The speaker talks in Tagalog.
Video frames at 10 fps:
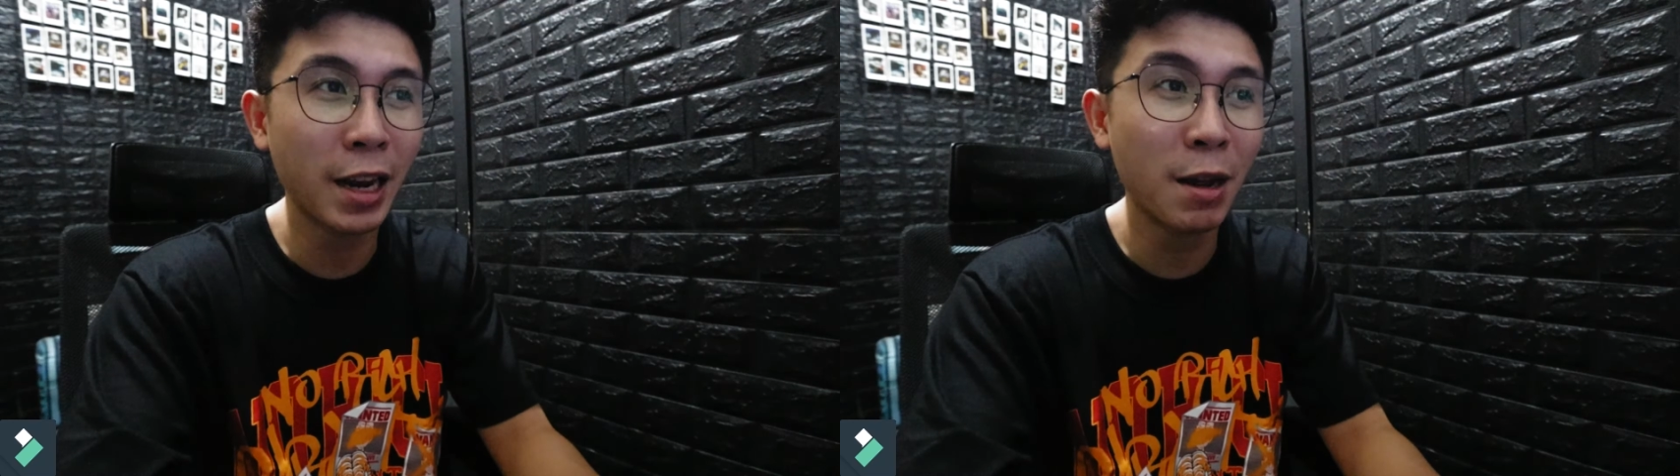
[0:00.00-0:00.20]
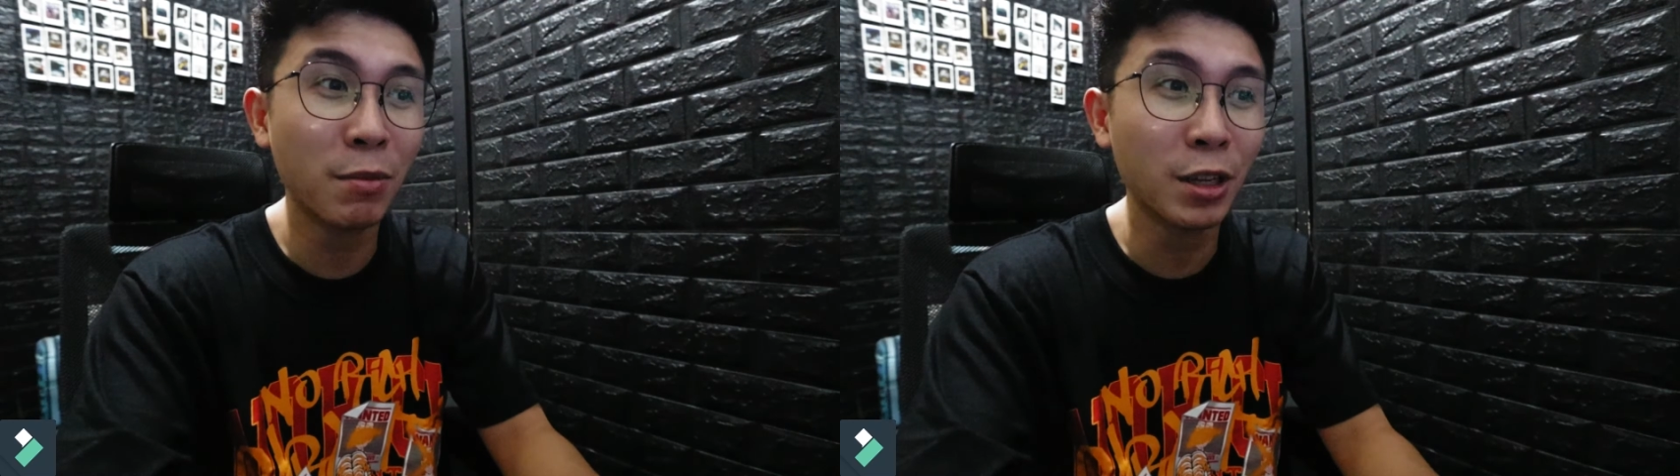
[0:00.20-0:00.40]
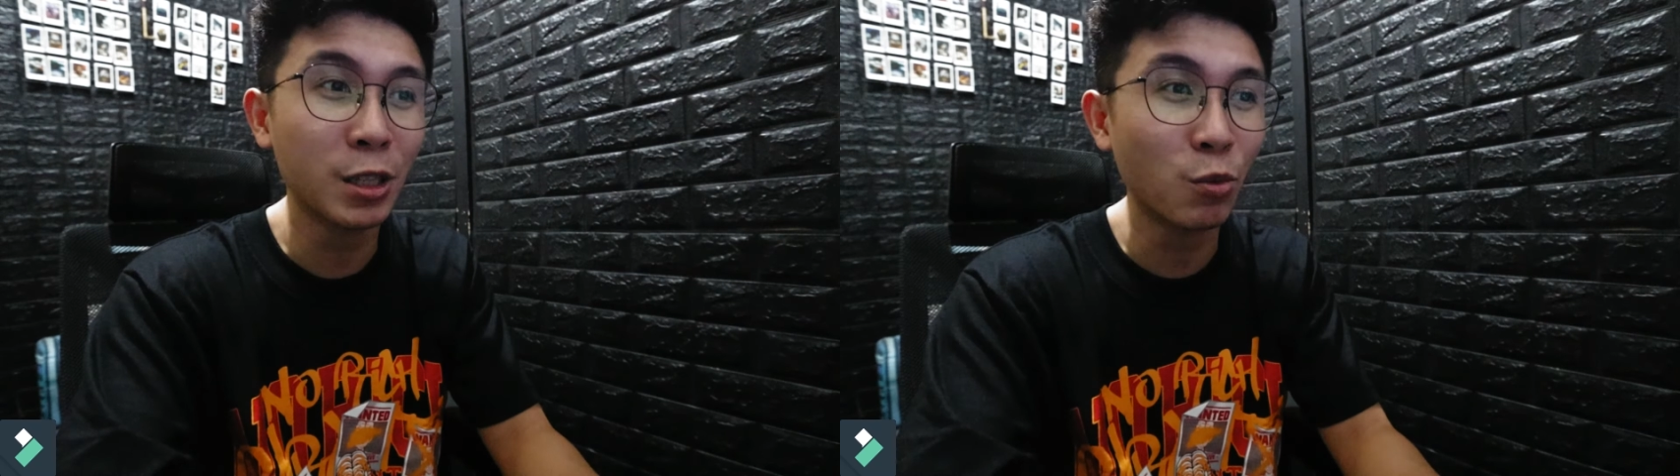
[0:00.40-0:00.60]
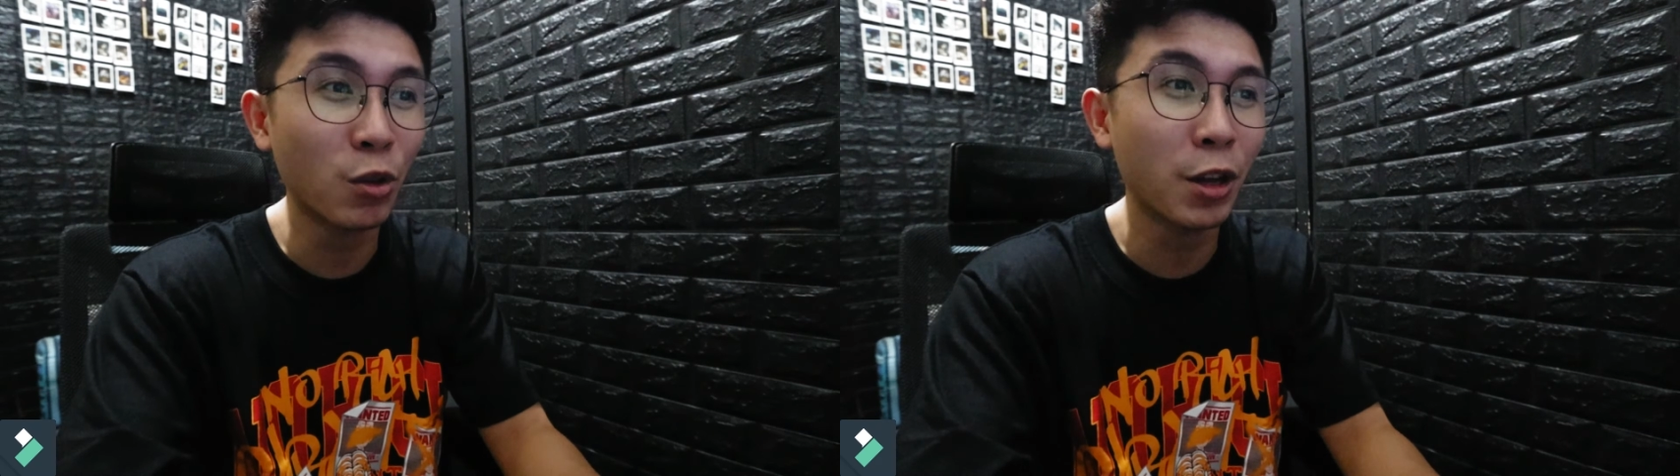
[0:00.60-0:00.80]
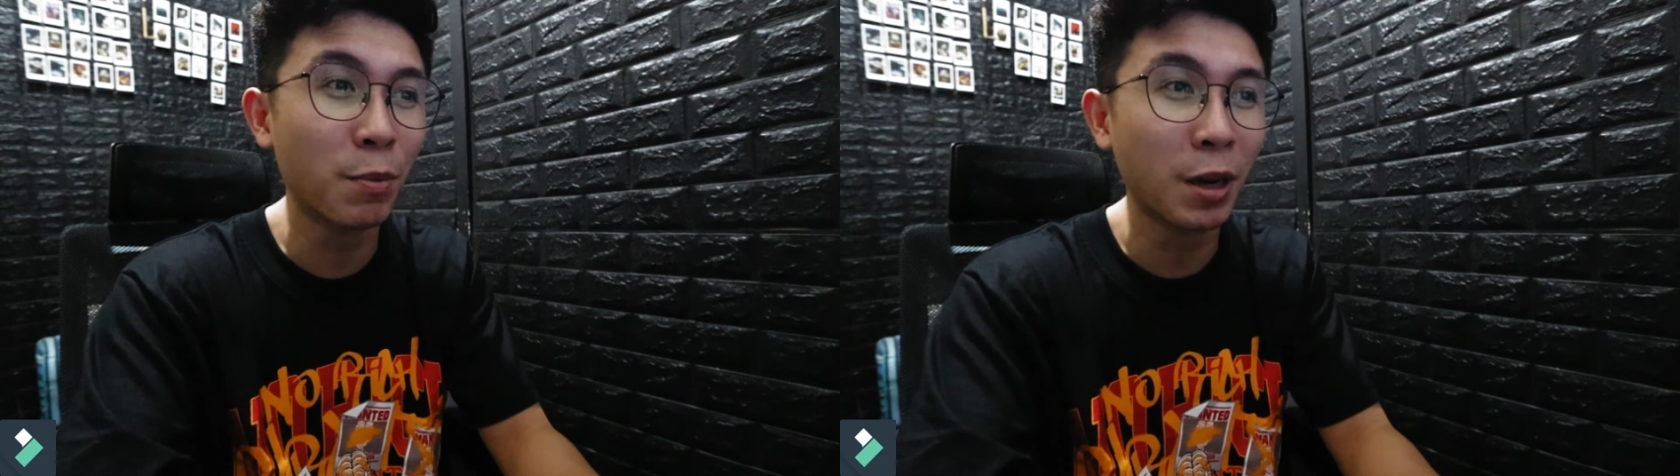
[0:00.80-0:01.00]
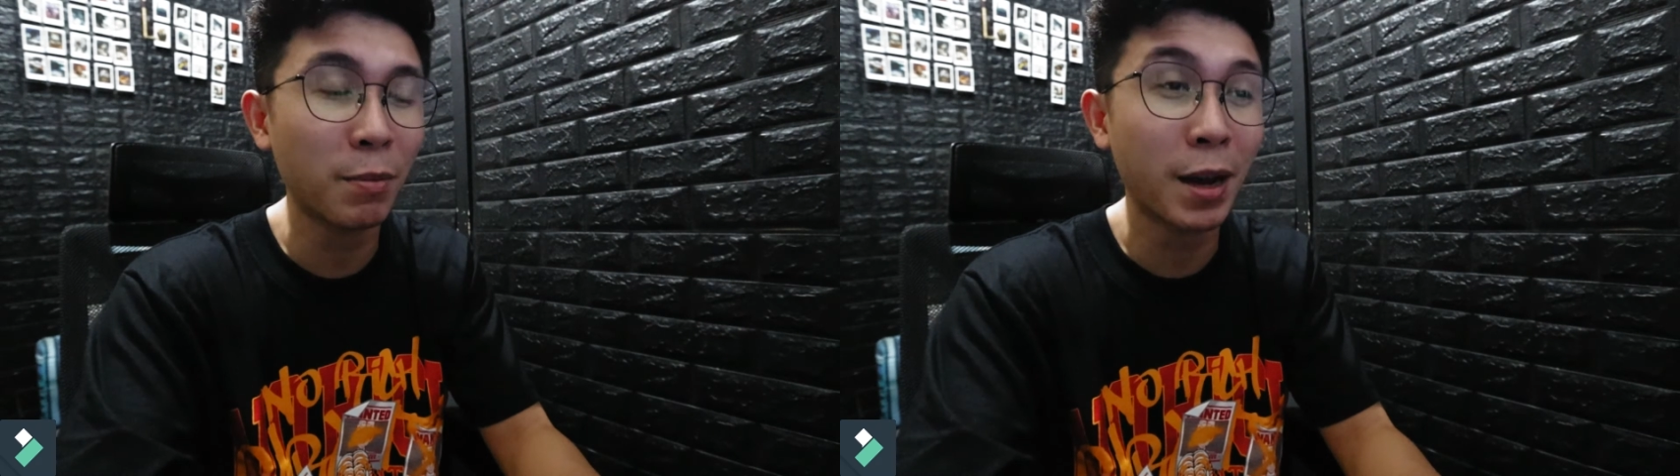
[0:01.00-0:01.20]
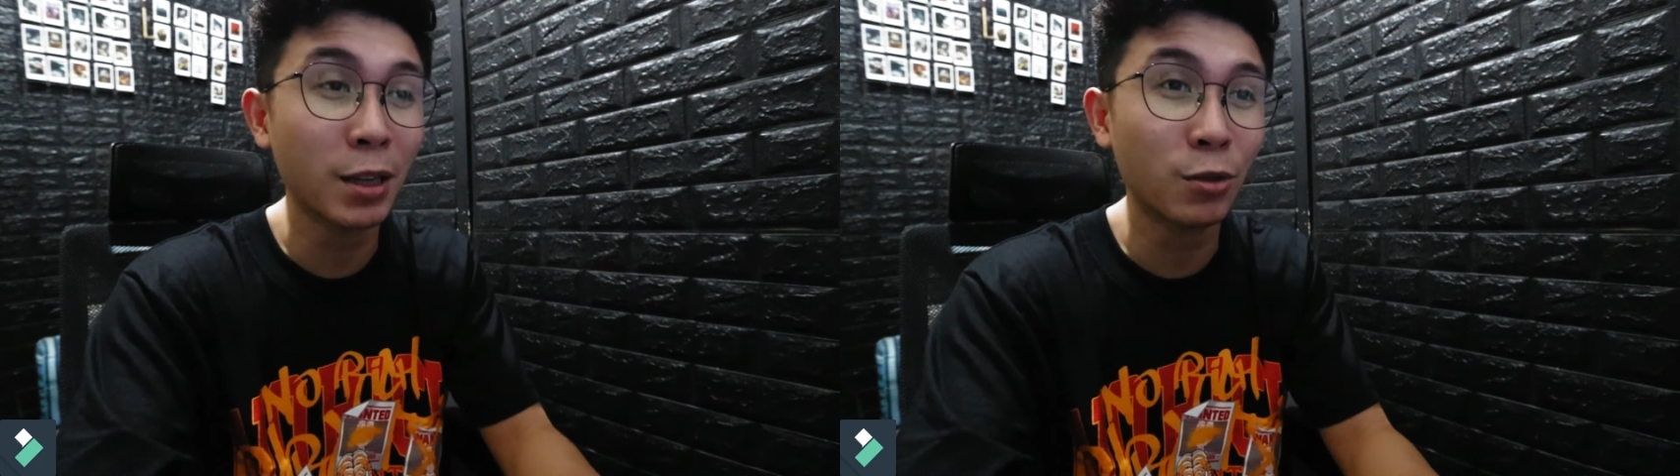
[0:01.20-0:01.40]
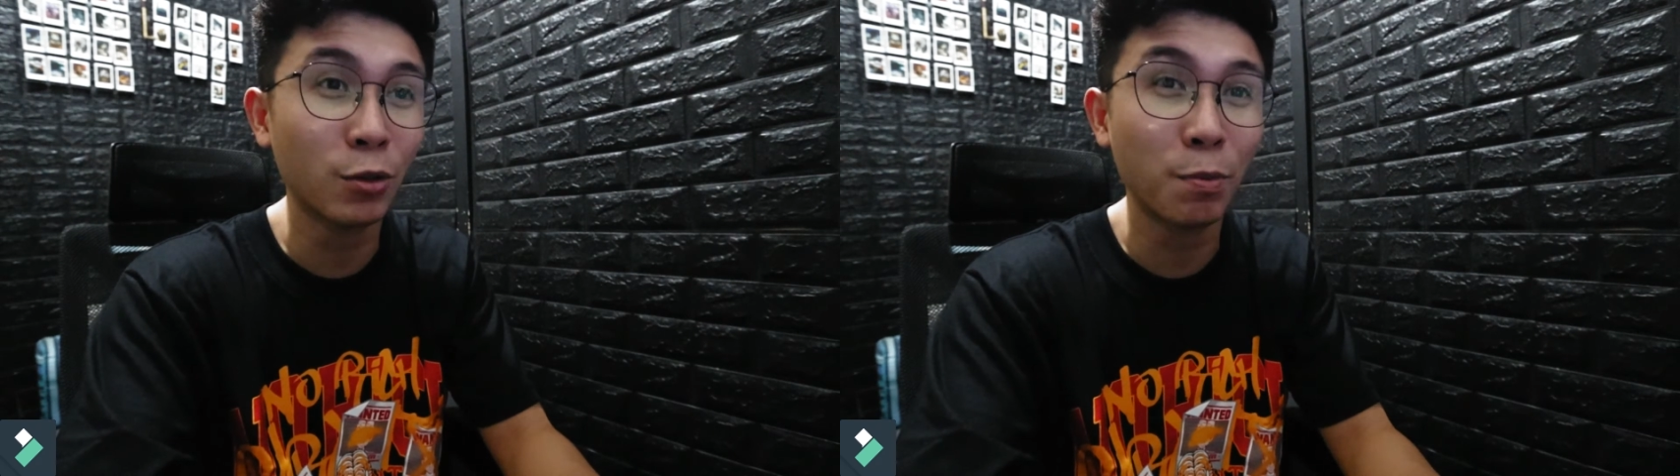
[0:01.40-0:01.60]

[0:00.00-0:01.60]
kailangan maging smooth ngayon pagpasok